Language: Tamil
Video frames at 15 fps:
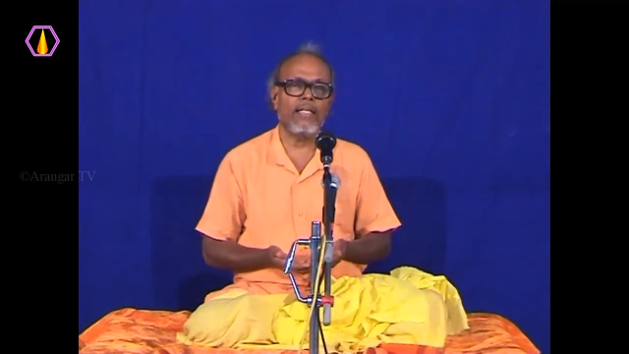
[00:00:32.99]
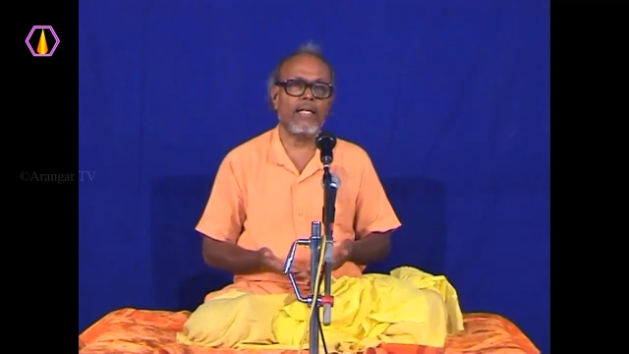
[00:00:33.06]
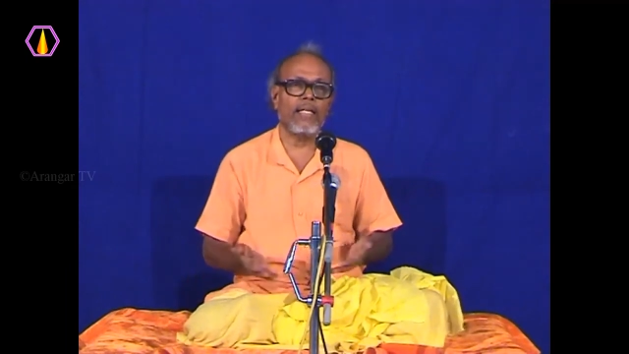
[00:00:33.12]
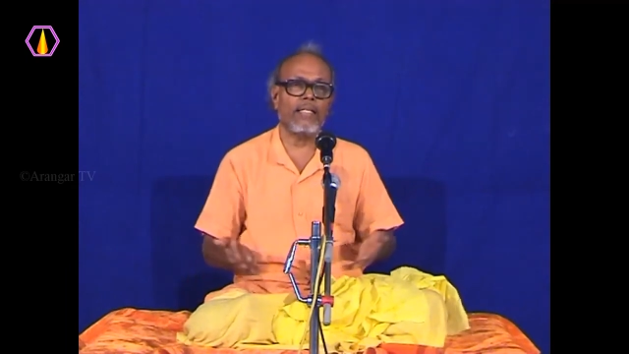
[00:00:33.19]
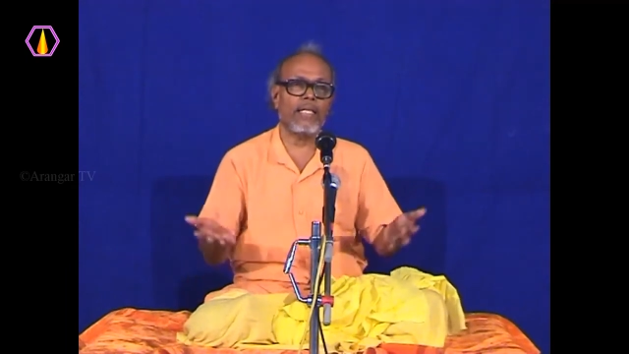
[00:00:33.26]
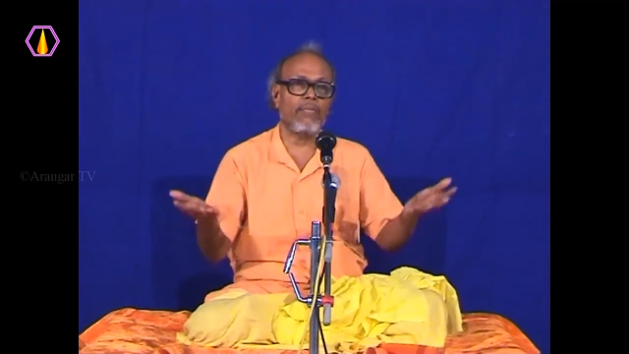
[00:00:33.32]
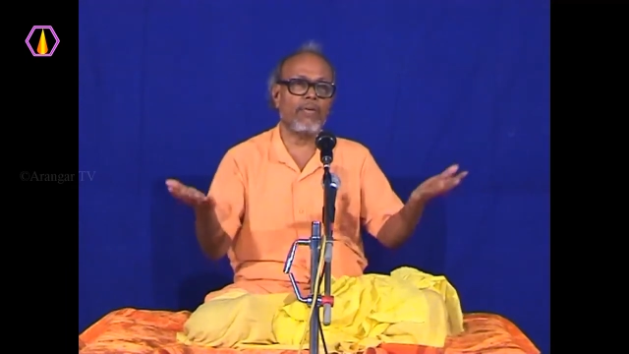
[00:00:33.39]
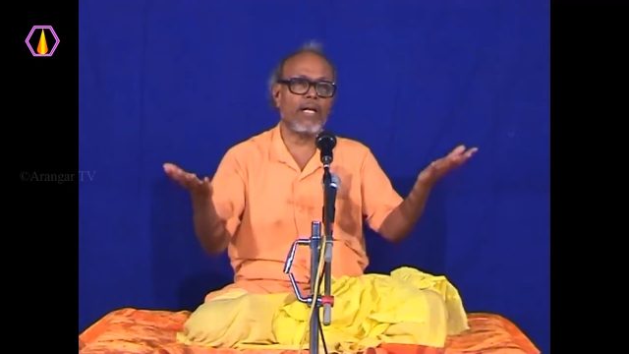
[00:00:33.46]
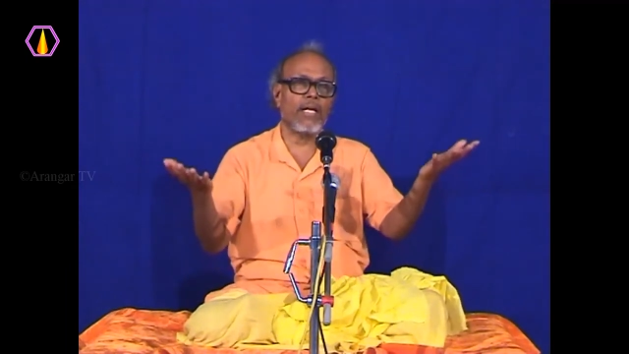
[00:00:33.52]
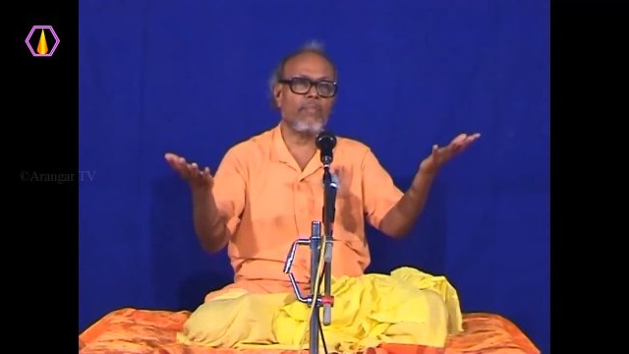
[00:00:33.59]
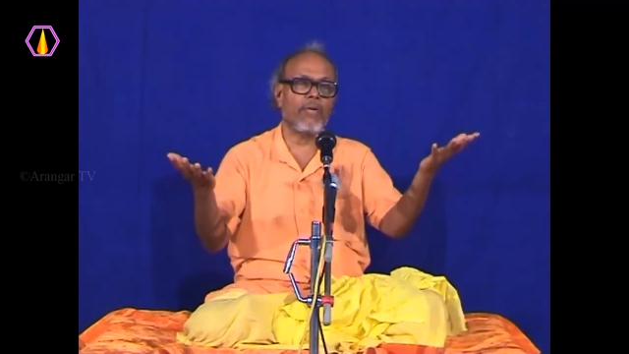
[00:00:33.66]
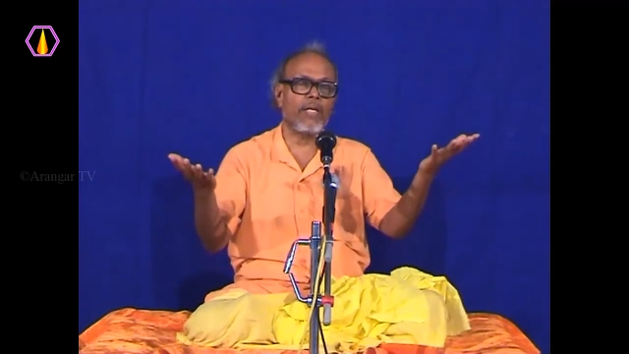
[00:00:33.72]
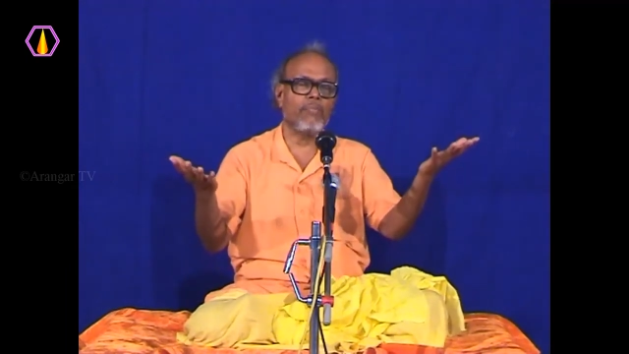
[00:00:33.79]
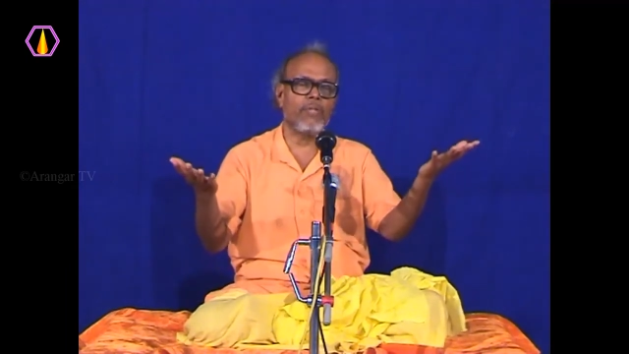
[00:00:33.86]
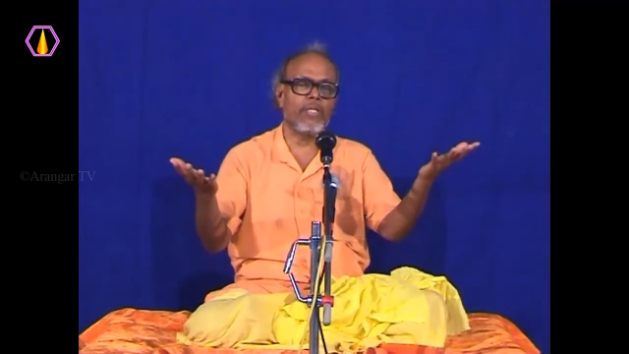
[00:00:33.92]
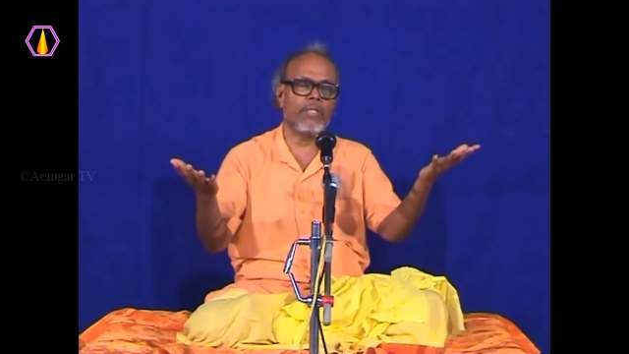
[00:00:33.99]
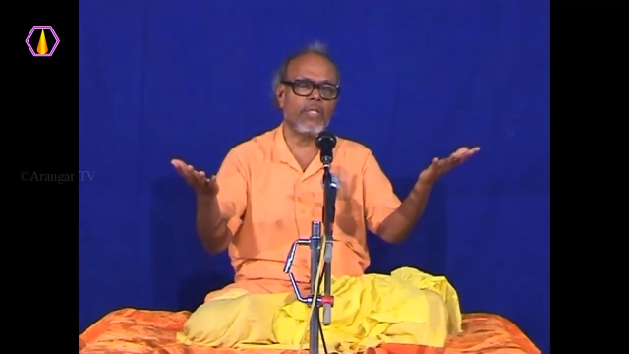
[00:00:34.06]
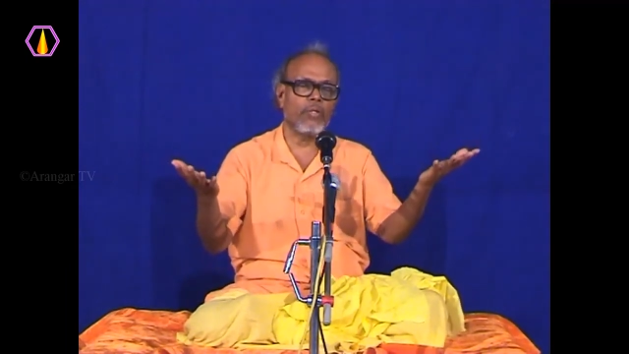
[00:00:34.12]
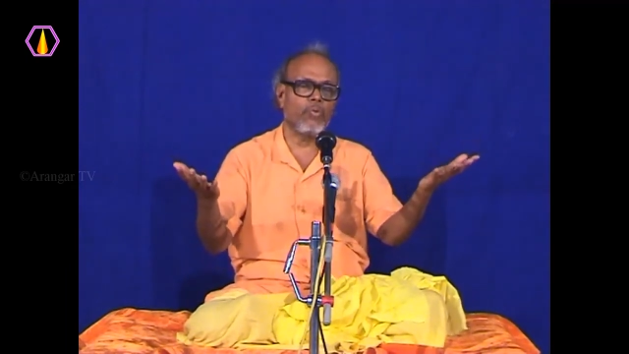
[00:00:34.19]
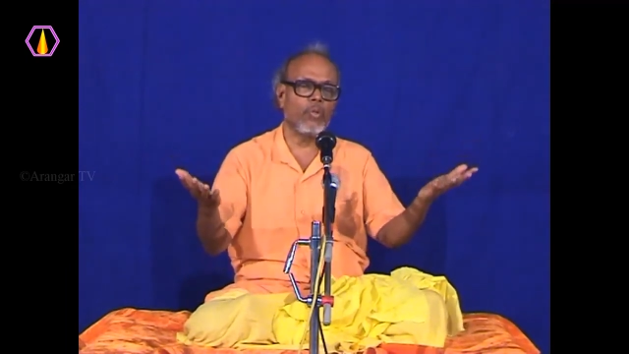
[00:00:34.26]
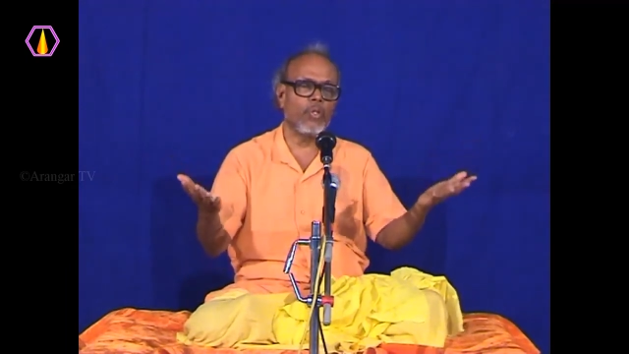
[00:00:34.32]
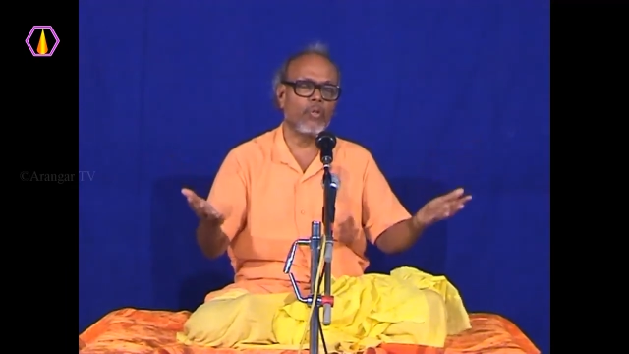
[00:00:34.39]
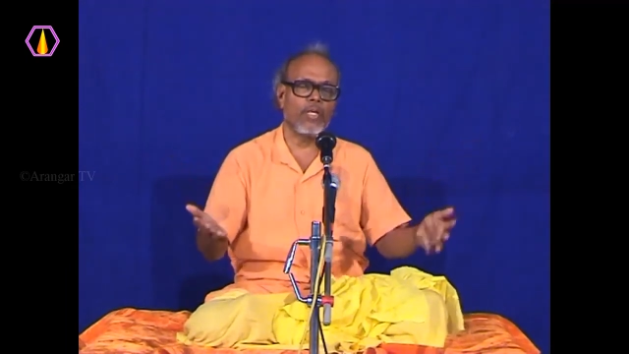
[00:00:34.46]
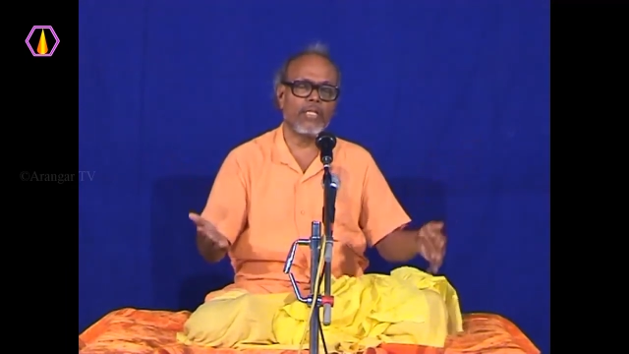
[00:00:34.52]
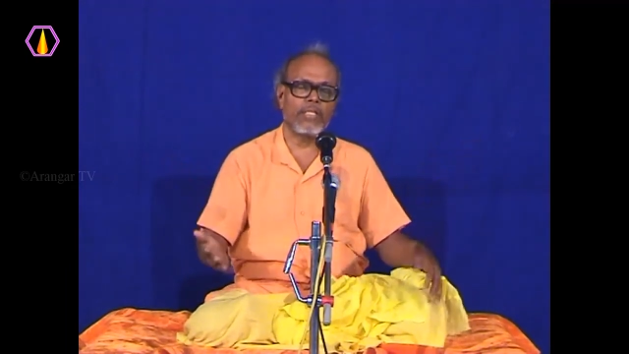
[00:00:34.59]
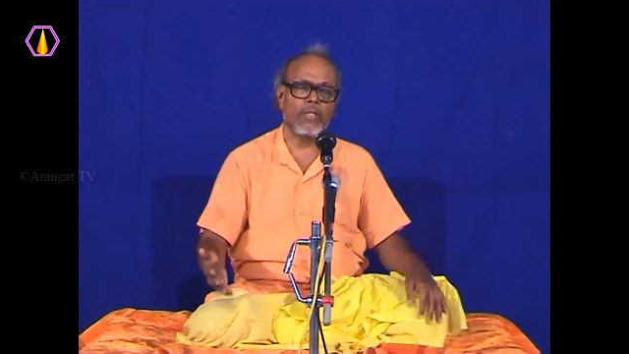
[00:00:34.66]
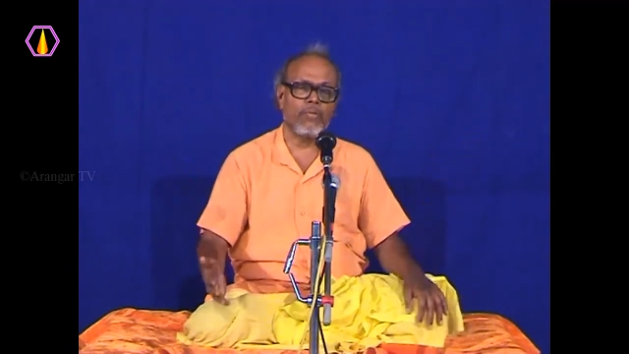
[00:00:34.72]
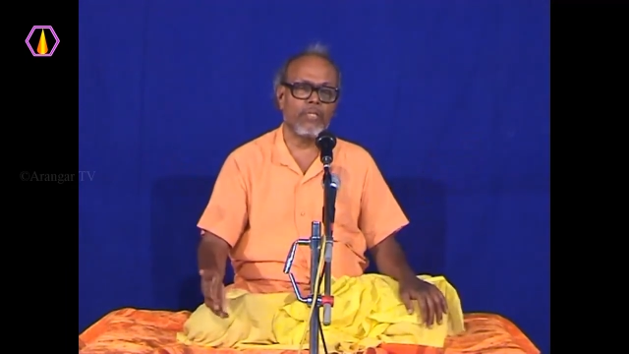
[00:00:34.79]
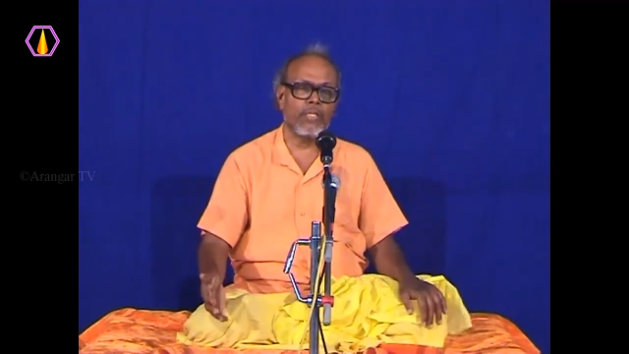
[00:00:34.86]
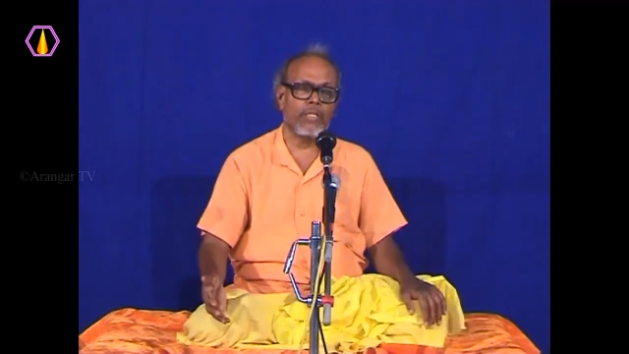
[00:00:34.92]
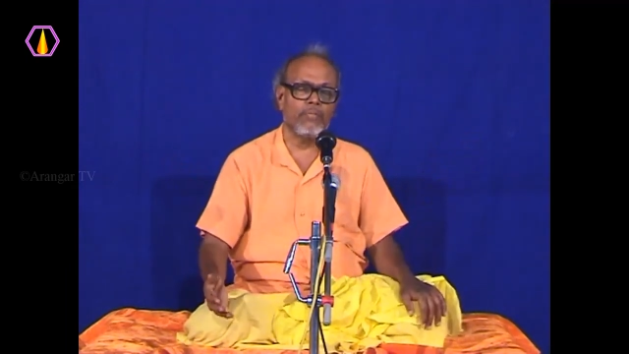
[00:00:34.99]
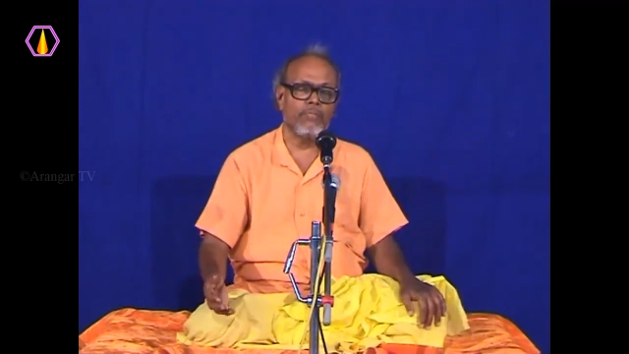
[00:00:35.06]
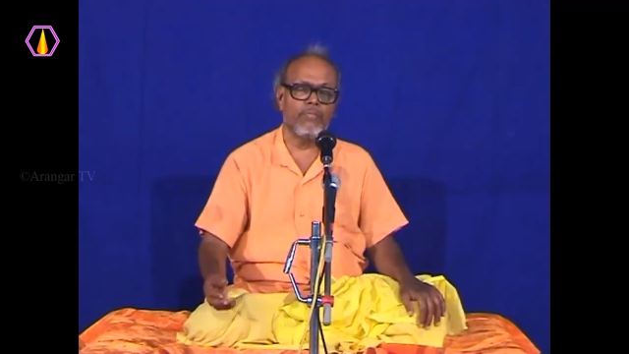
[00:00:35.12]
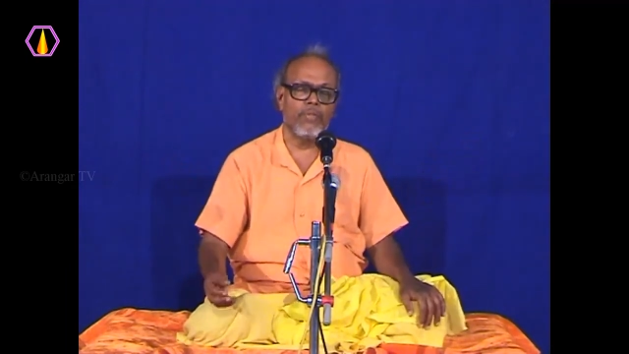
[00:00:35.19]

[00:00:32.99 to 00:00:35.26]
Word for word: நான் தவறாக பயன்படுத்தேன் உயிர் கொலை செய்வதற்கும்